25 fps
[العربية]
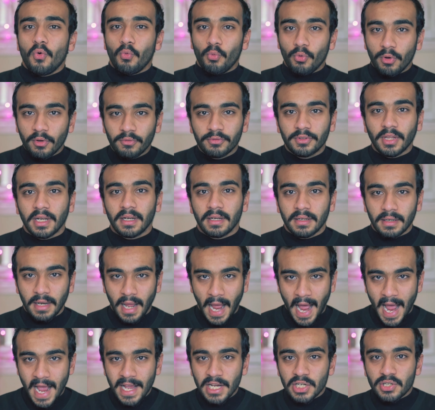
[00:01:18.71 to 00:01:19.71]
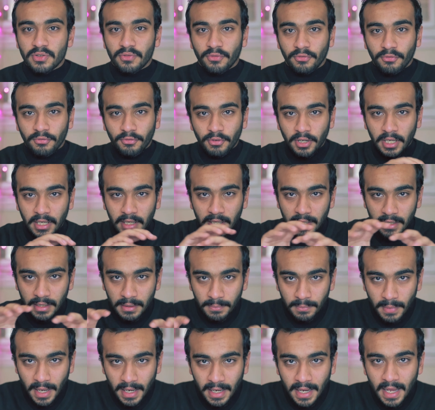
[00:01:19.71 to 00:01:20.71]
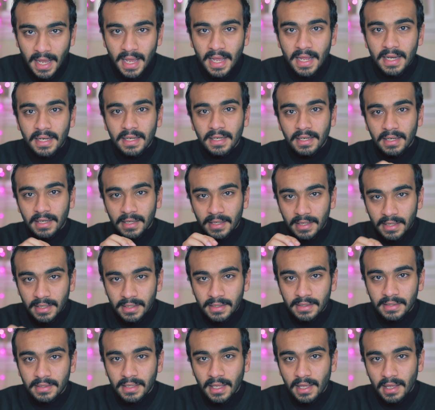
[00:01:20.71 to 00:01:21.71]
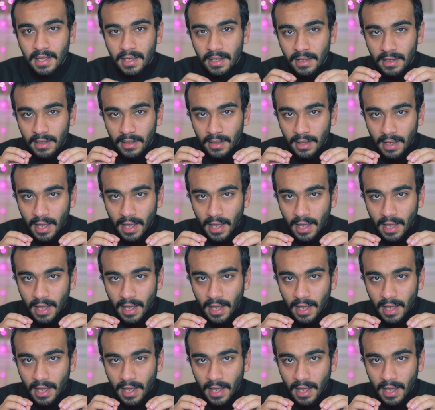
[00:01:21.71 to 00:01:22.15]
وافضل عايش في المجال اللي انت